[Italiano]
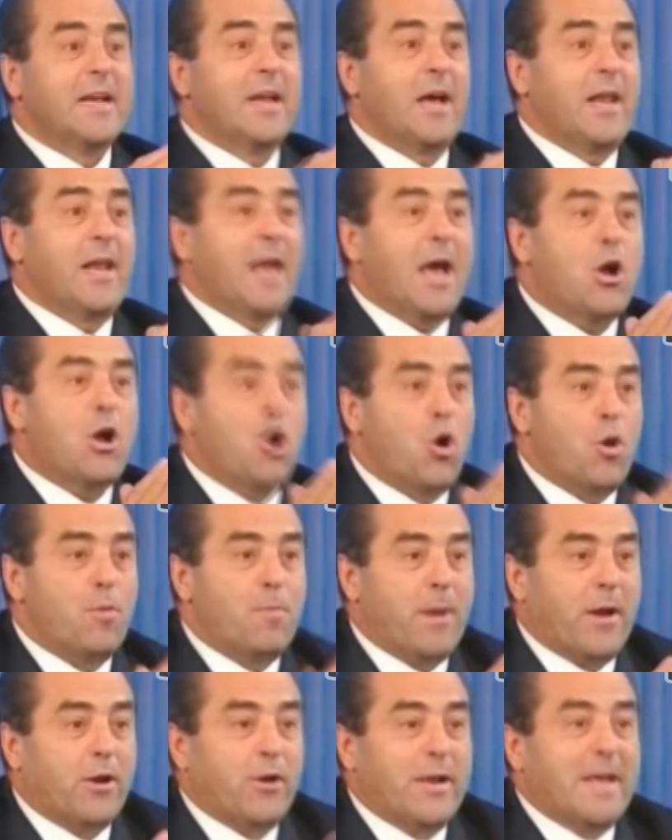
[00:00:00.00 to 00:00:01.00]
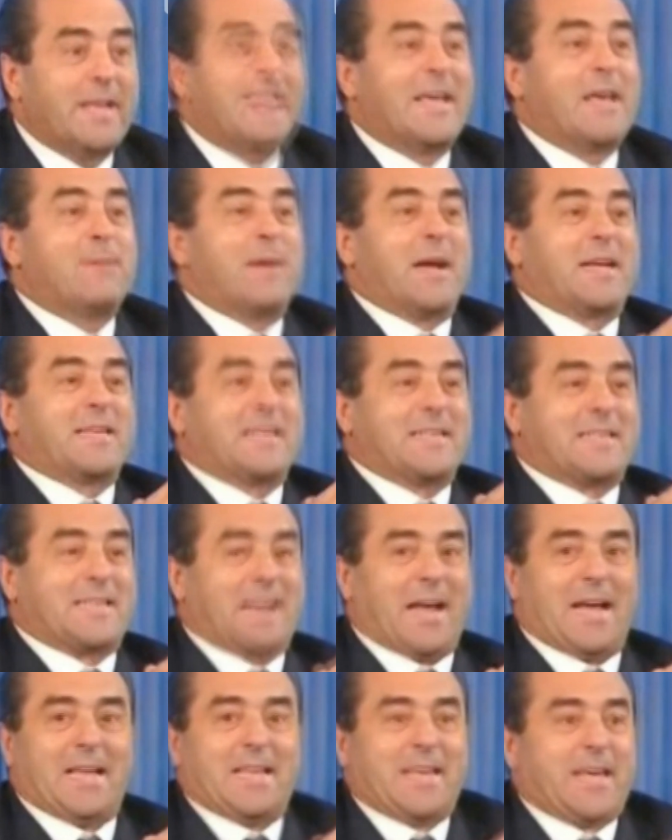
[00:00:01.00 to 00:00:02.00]
La, la, colpa non è dei
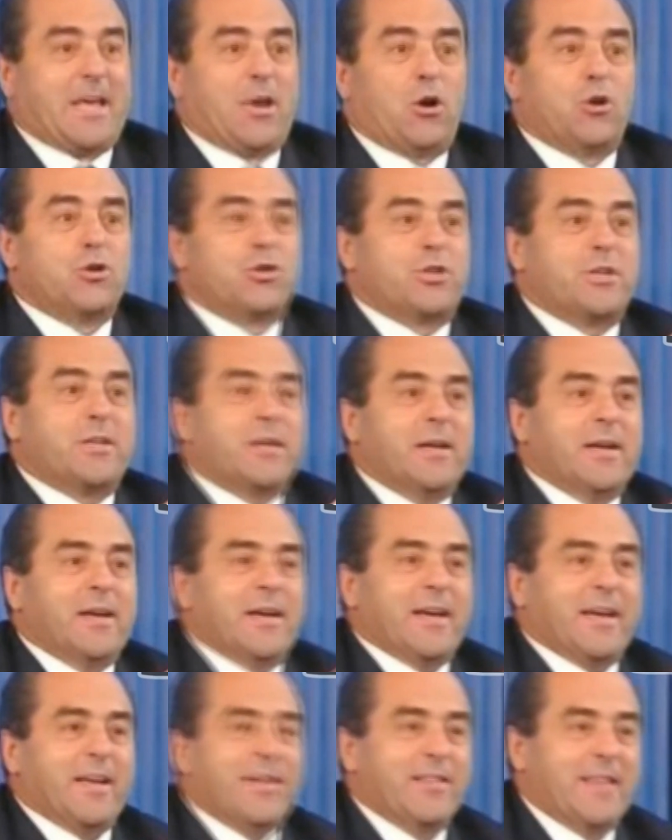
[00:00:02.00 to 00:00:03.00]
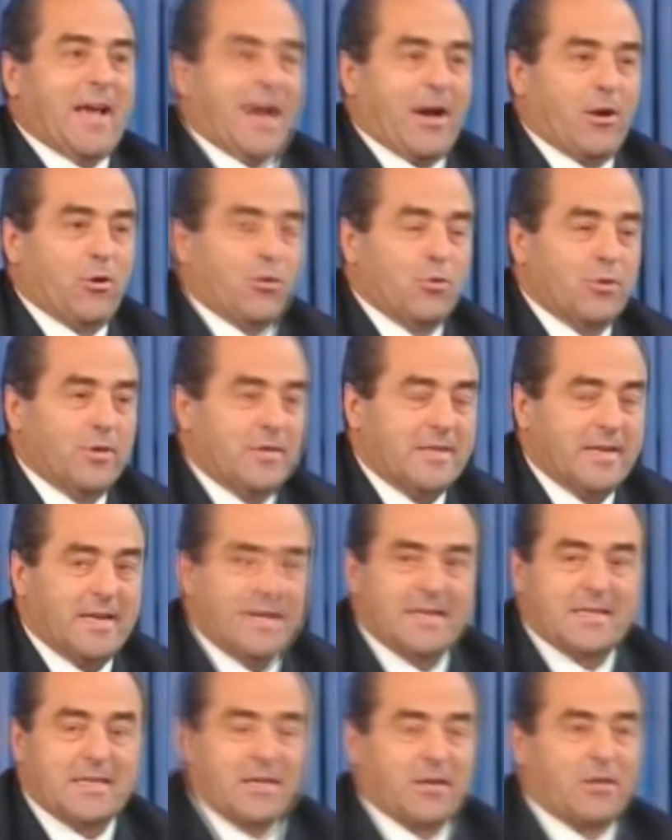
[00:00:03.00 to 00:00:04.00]
magistrati che oggi indagano uno di
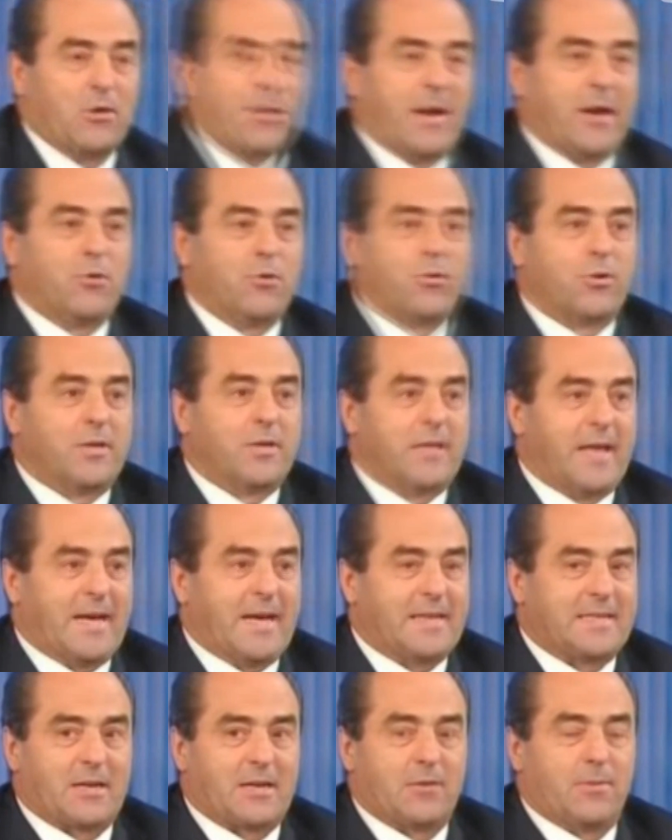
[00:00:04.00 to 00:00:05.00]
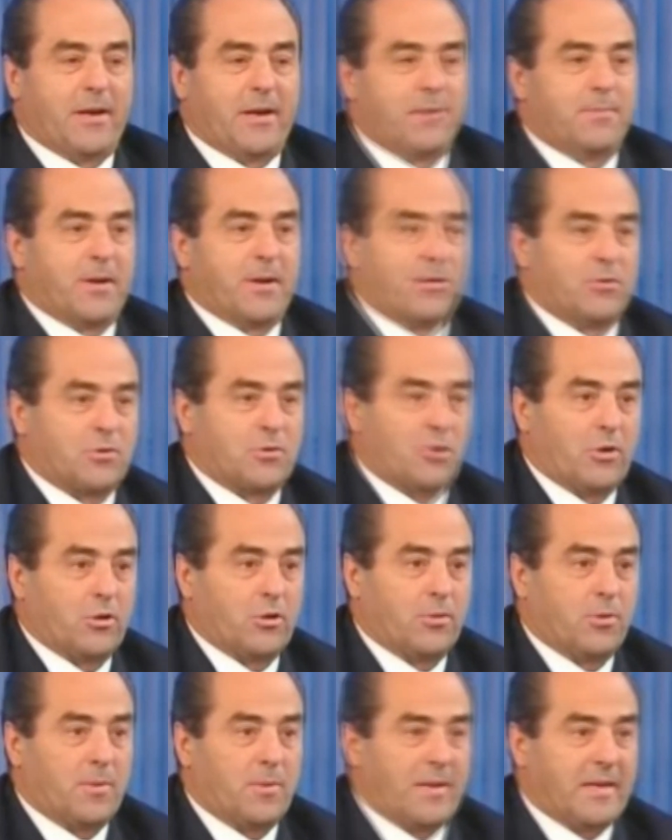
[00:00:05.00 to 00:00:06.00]
sinistra, domani uno di destra, domani
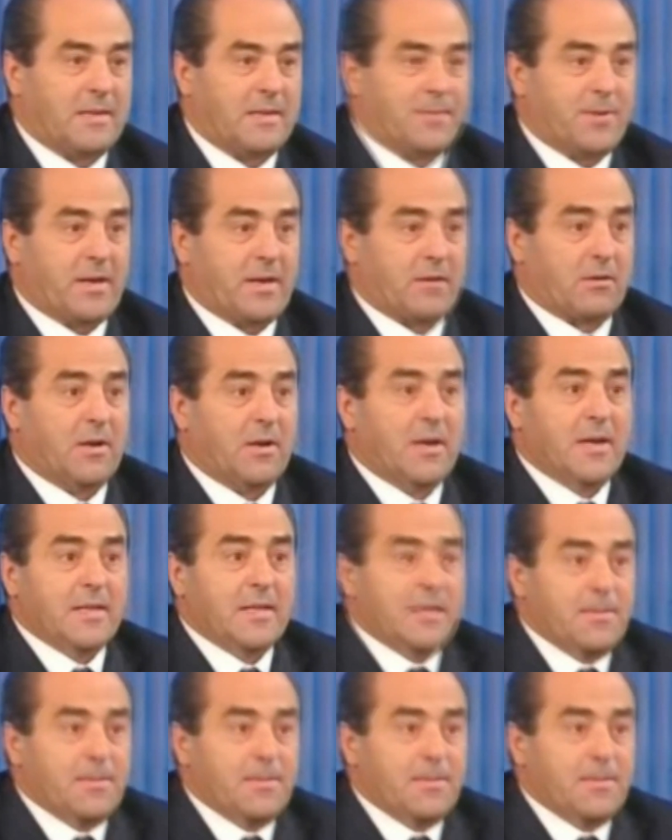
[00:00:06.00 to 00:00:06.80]
Berlusconi, dopodomani Di Pietro.